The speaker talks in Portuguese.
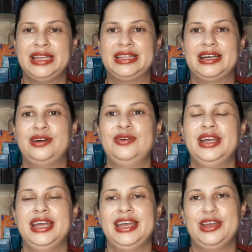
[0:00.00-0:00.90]
Então,
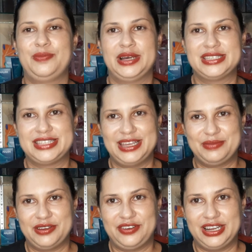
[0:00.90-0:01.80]
eu passei
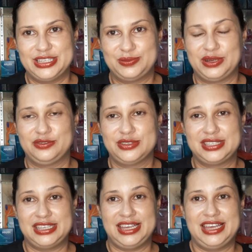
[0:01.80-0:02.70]
para falar isso para
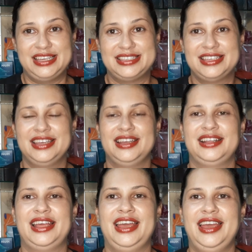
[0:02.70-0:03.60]
vocês,
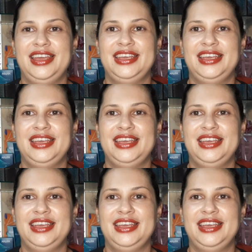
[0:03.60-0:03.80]
né?